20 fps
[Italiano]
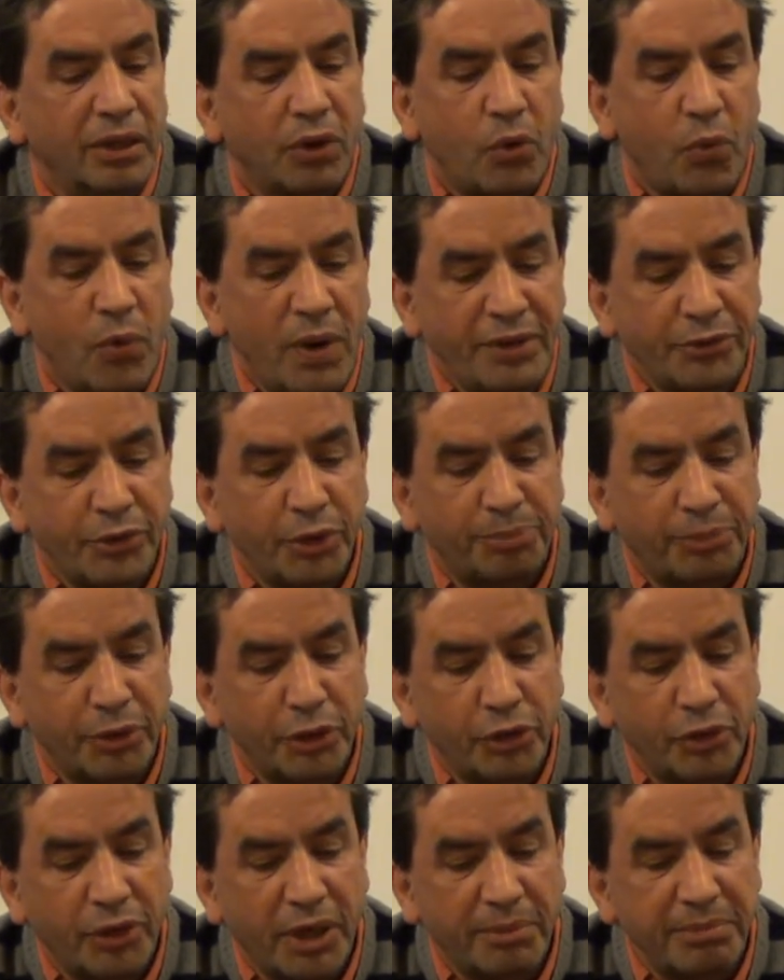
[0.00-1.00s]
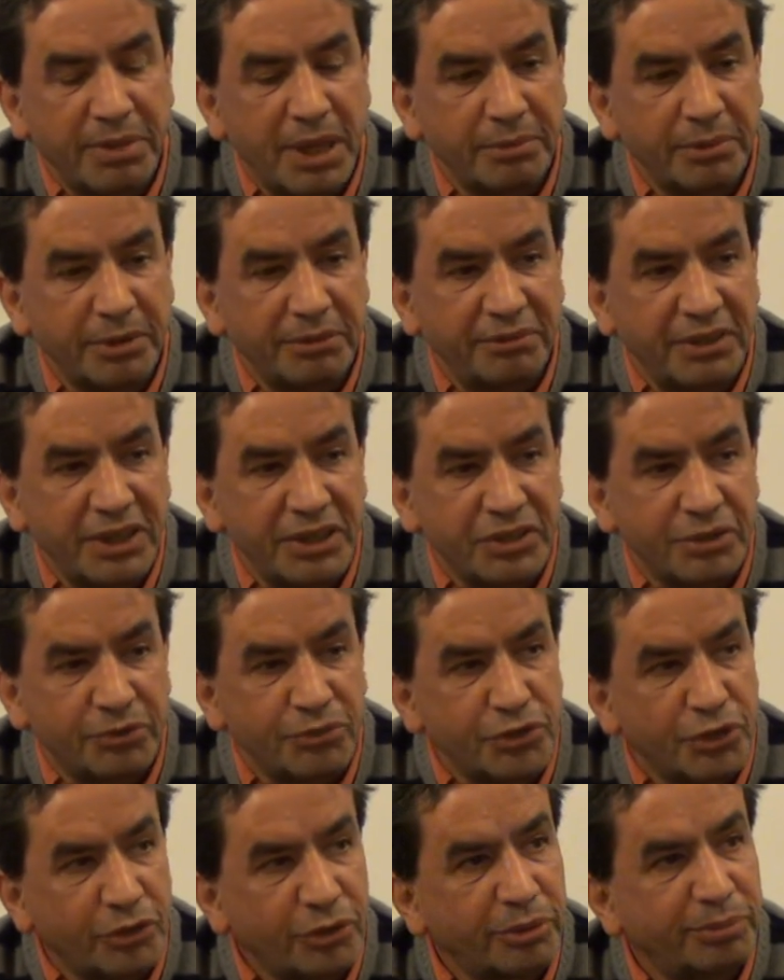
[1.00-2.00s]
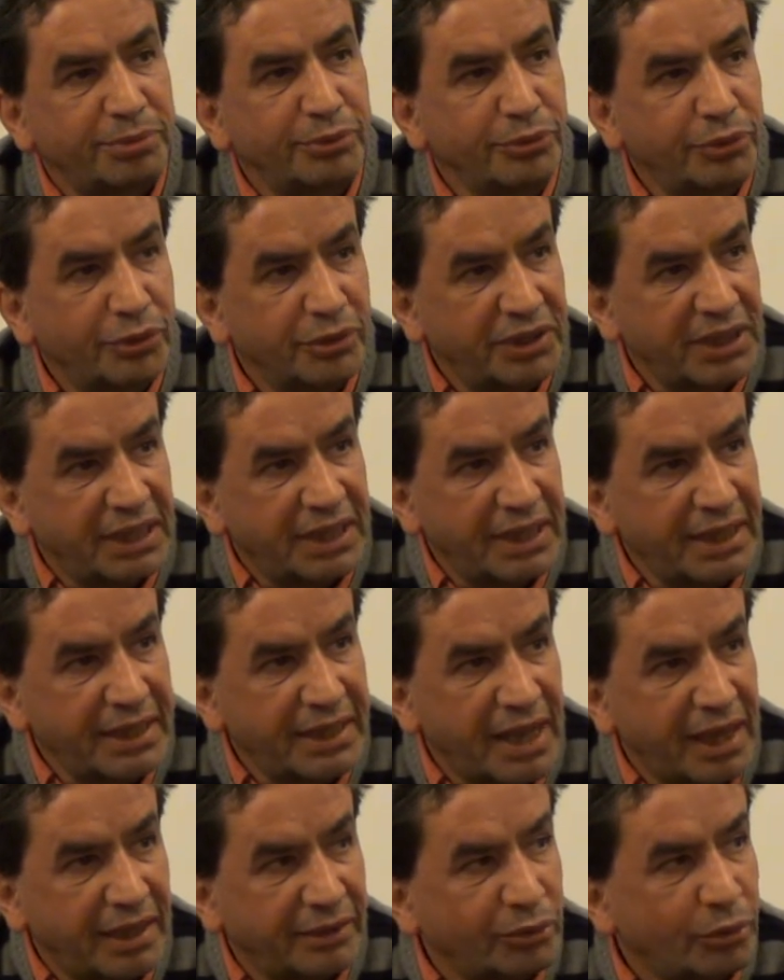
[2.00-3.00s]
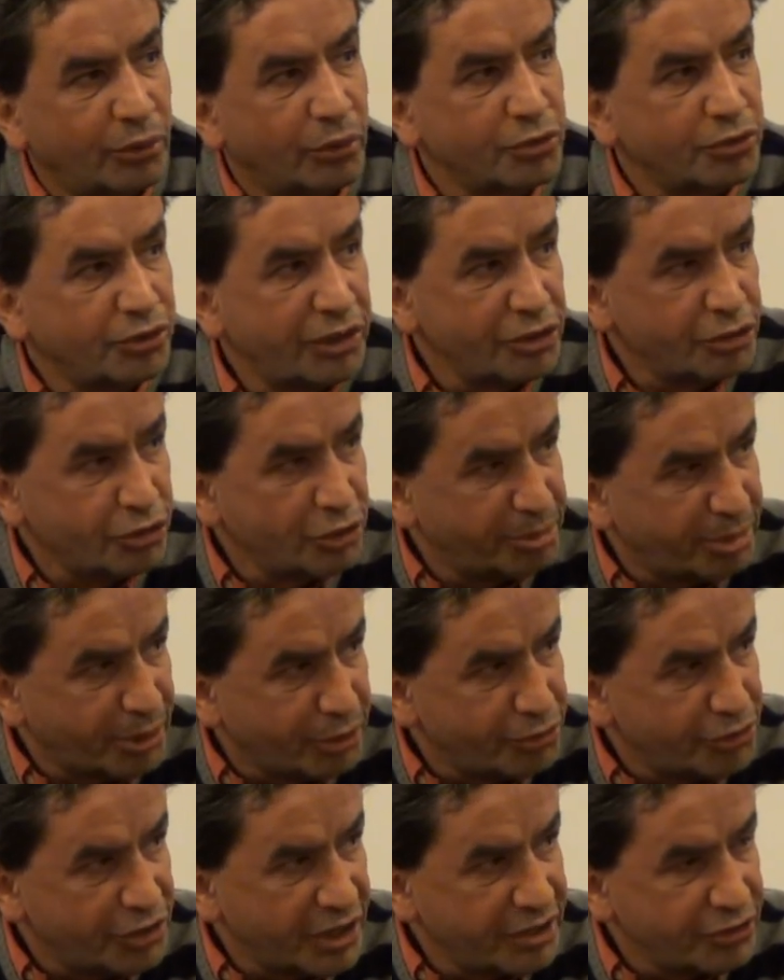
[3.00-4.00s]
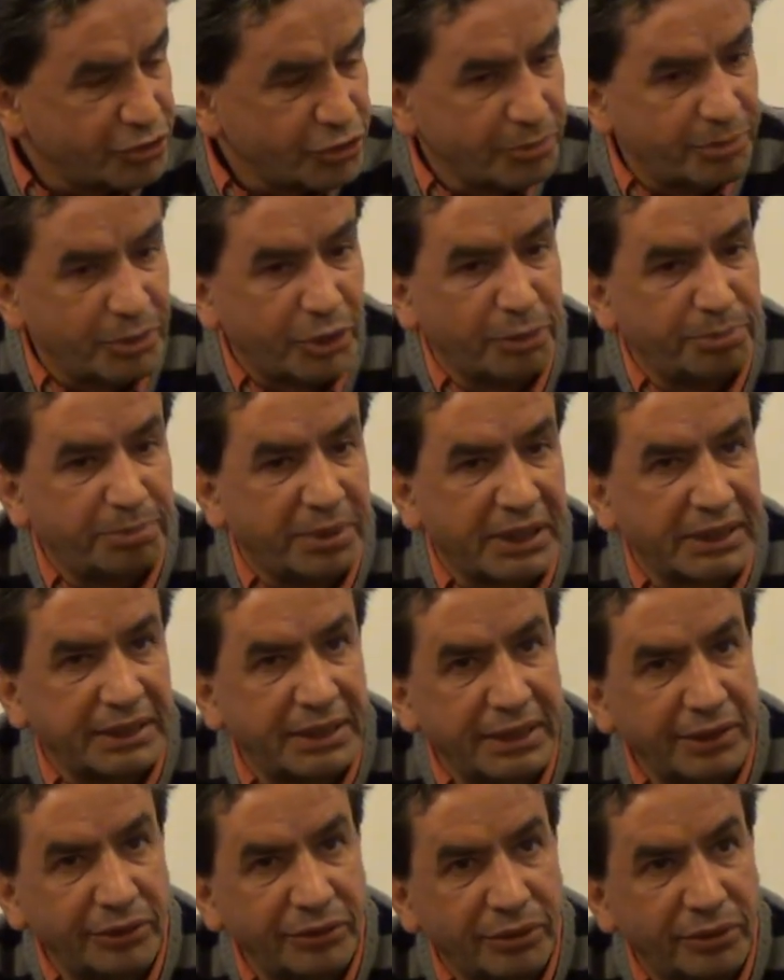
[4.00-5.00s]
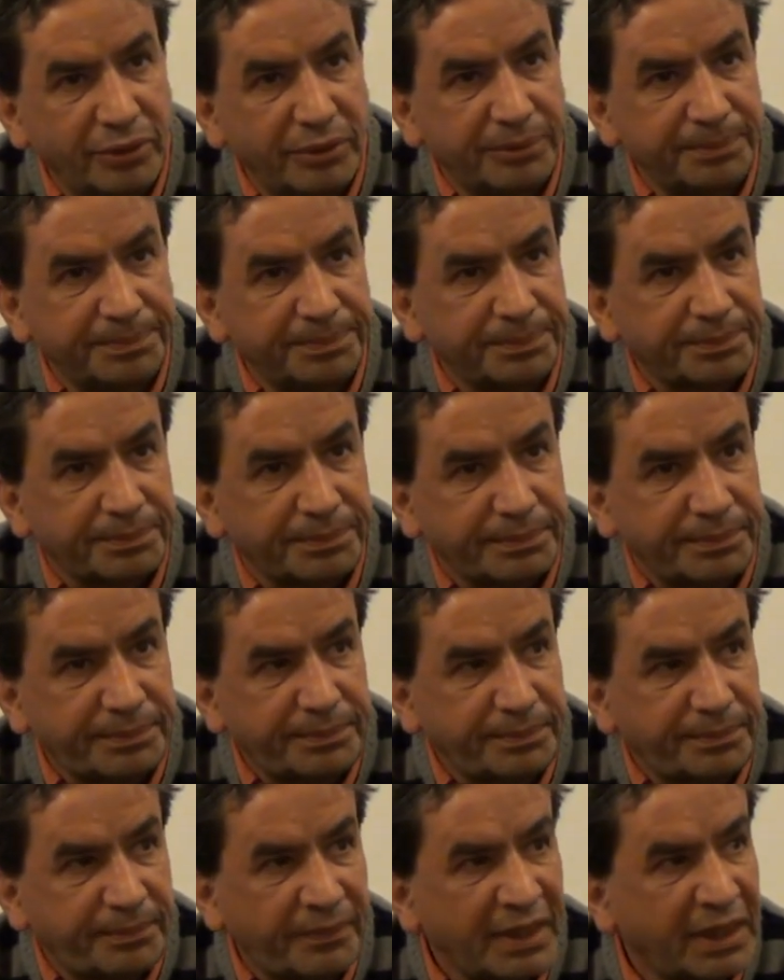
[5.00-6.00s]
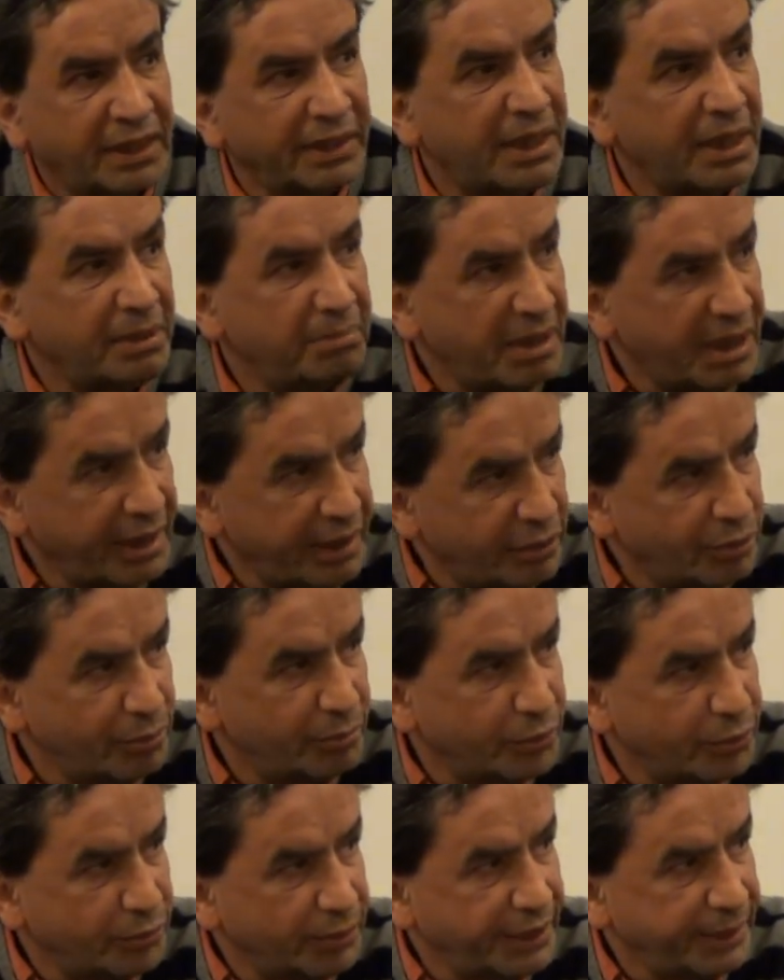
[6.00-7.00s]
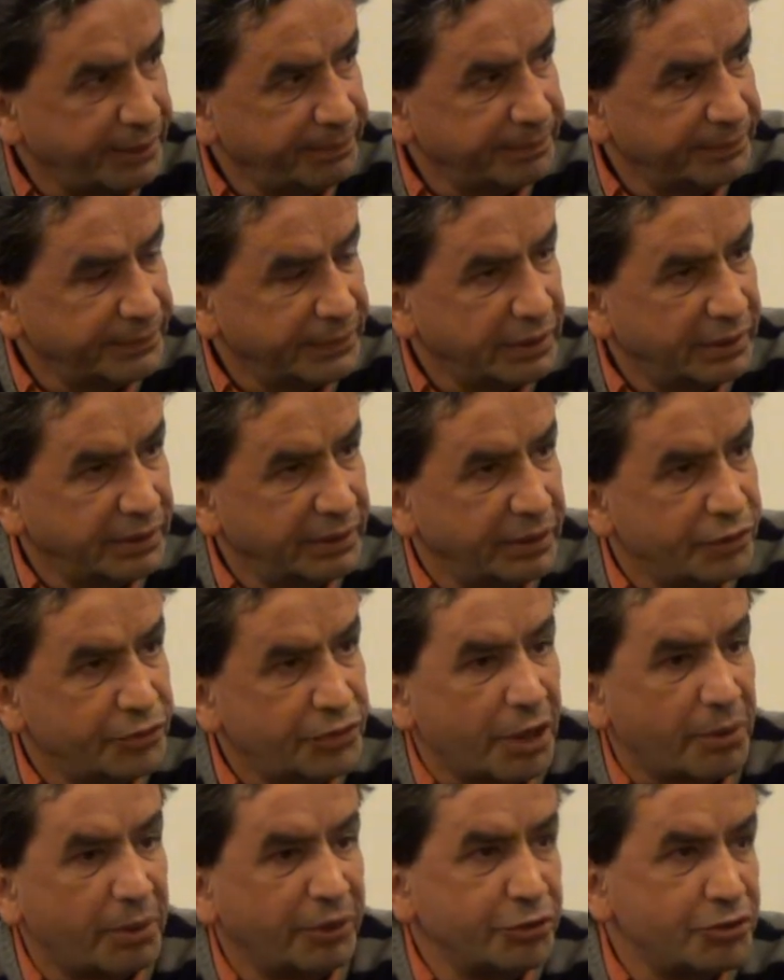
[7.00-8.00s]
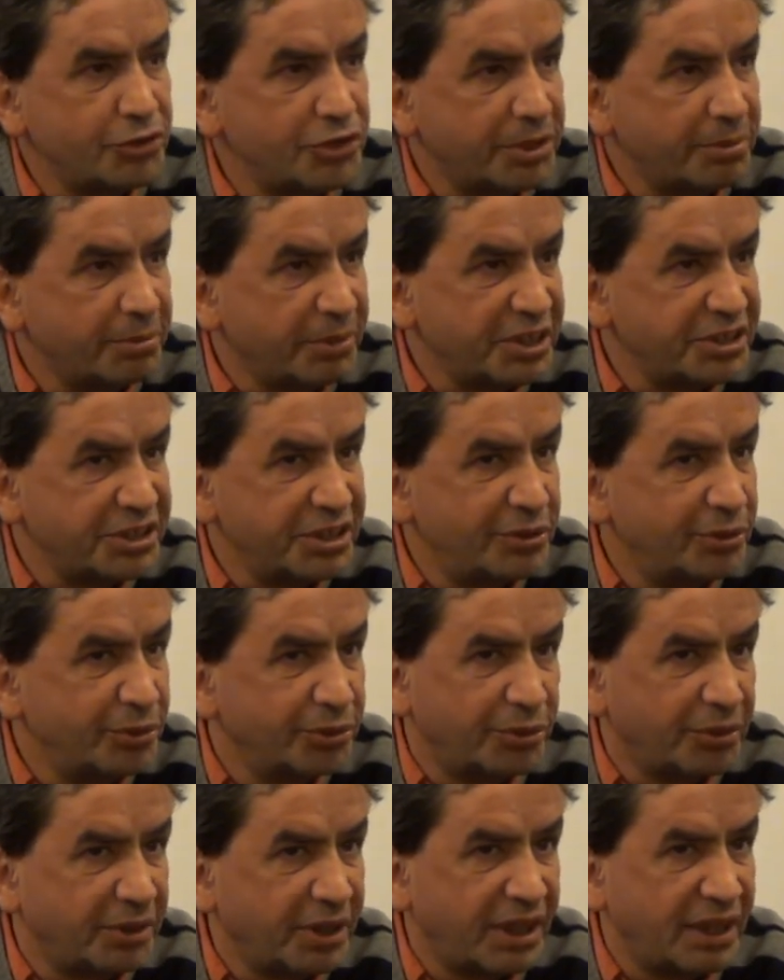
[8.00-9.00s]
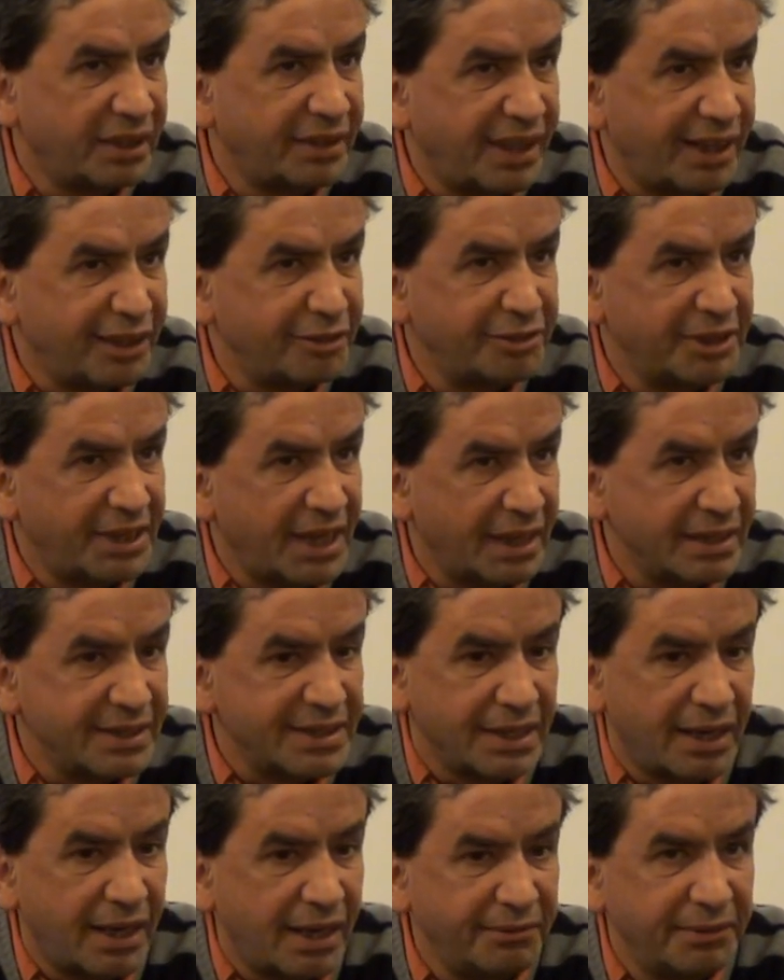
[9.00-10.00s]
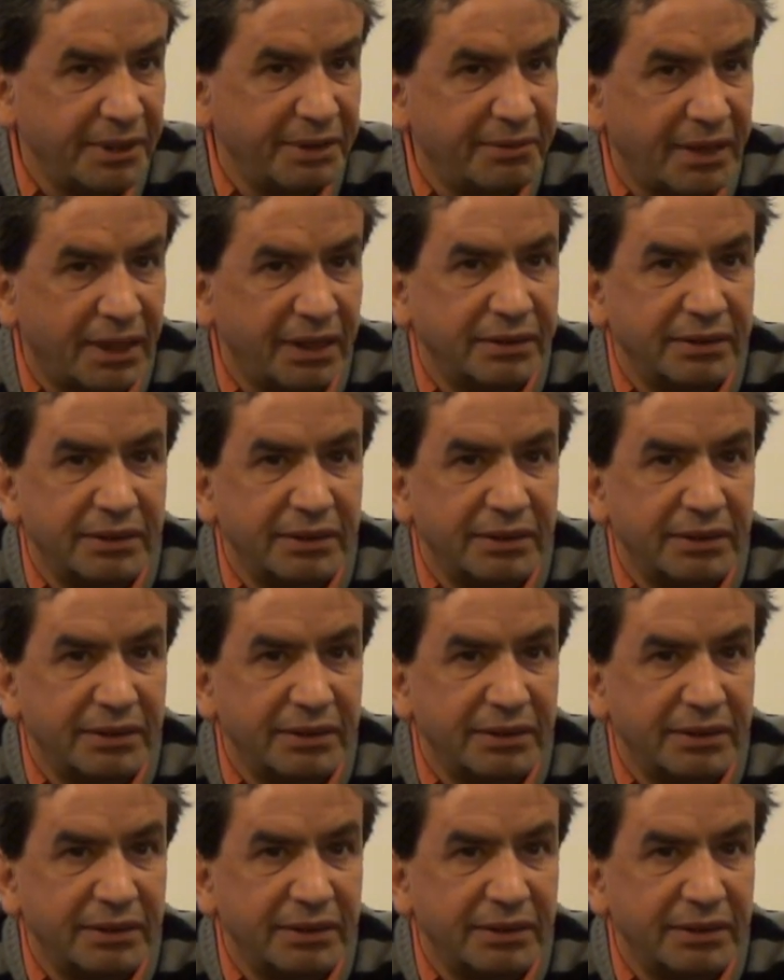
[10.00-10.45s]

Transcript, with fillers: Quando poi noi abbiamo invece a un certo punto declinato lo stesso processo però partendo dai beni comuni, cioè quando ci siamo resi conto che in realtà la finanza aveva